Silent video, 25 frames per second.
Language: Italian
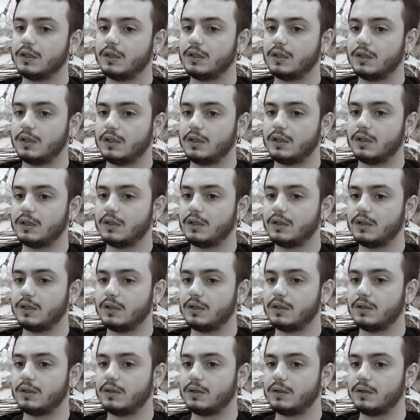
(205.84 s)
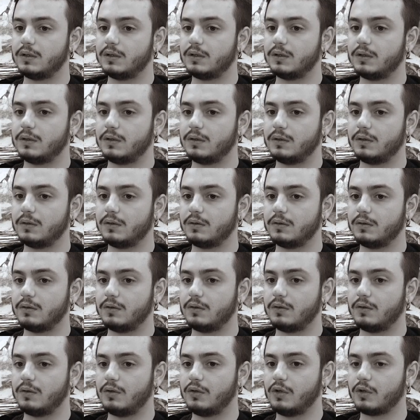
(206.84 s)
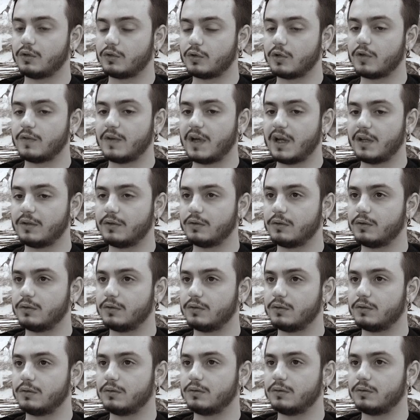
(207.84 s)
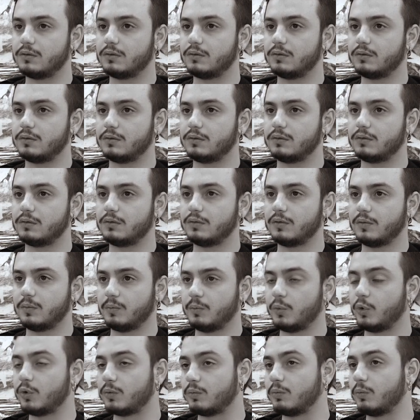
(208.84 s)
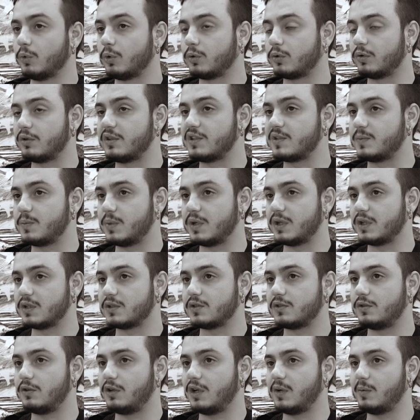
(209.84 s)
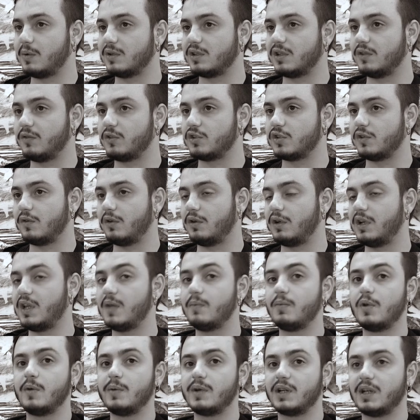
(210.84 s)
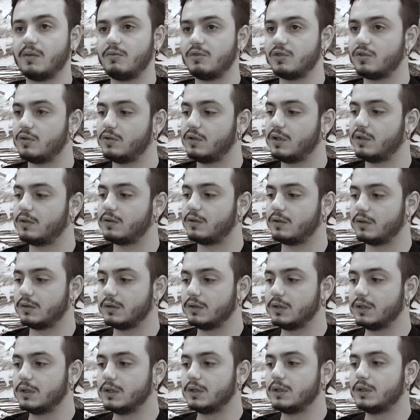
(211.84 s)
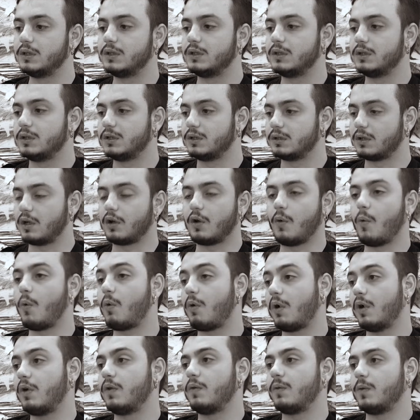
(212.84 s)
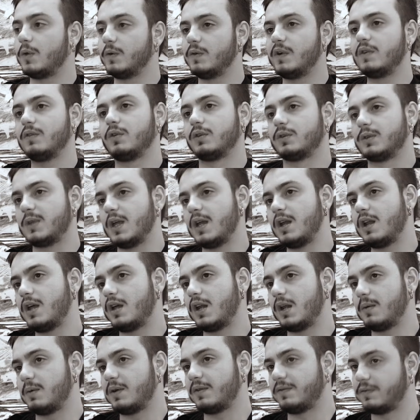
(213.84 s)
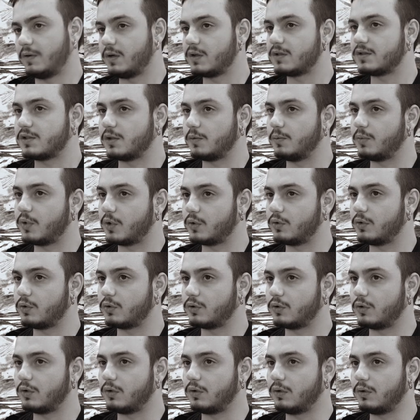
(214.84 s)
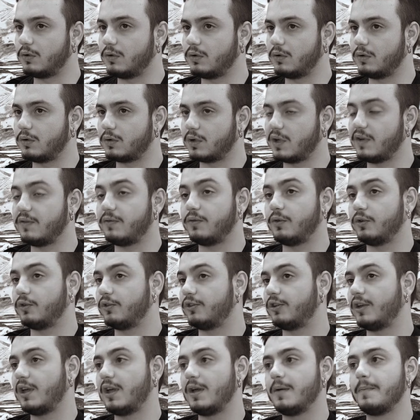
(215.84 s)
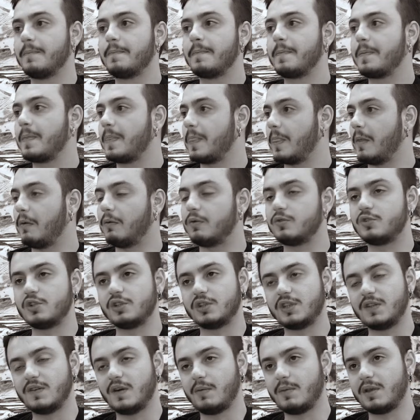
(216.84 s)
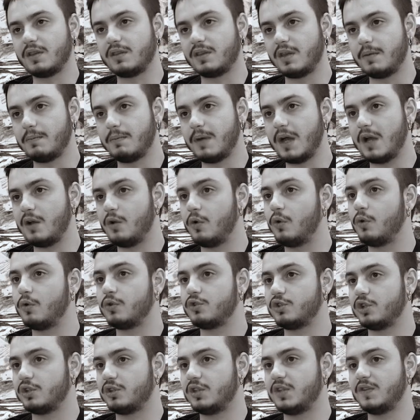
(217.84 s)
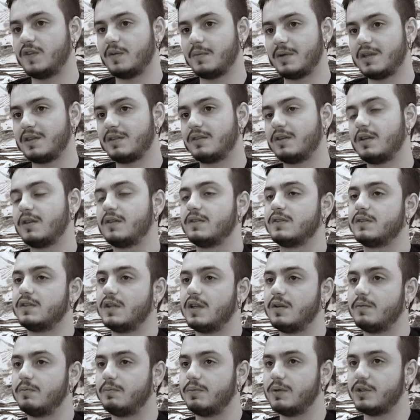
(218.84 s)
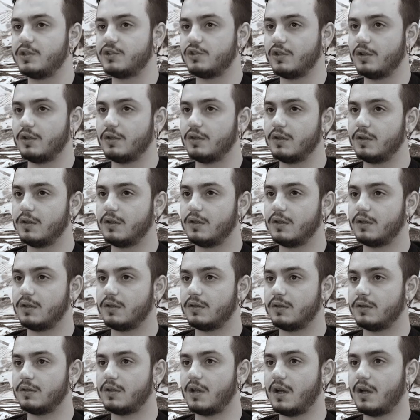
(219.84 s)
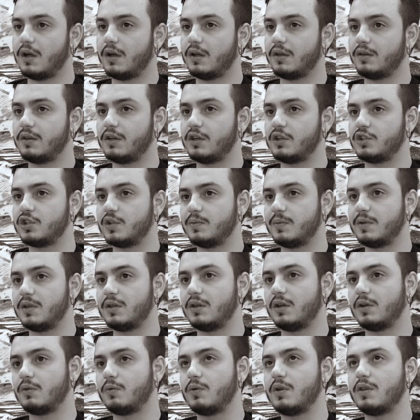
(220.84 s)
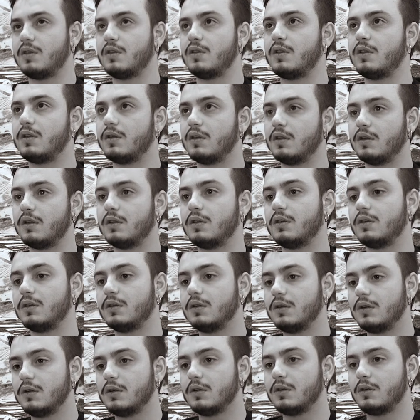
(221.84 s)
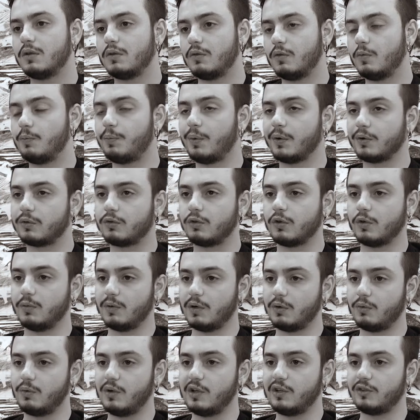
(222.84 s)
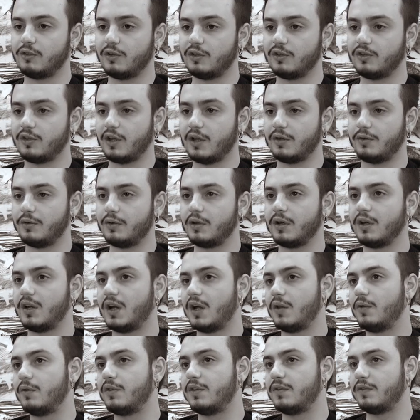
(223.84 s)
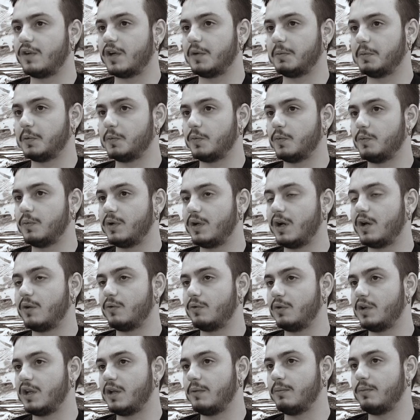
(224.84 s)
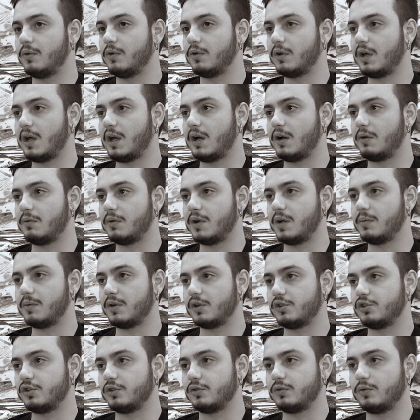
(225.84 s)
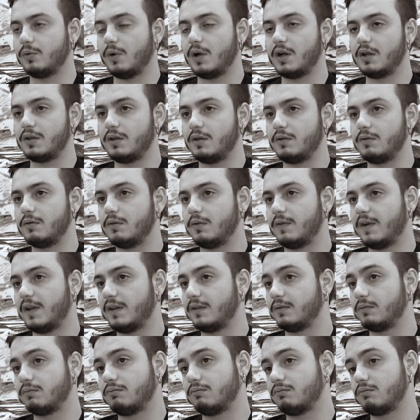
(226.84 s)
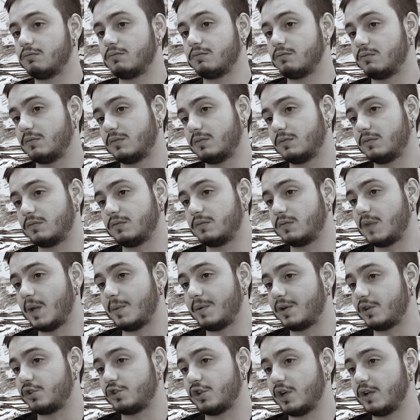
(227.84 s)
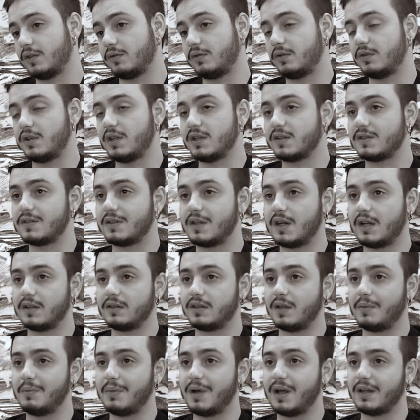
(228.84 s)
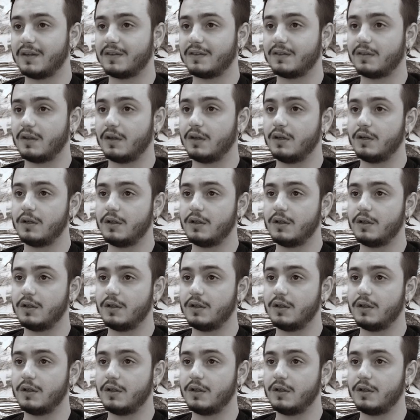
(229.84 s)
E l'ho trovato molt, molto di ispirazione mentre facevo il libro perché mi sono detto che comunque non dovevo ottenere per forza un prodotto che fosse oggettivamente bello oggettivamente semplice da, da recepire. Quindi un posto come questo è stato in grado di farmi pubblicare un libro che ha una percentuale del 90% di astratti e basta.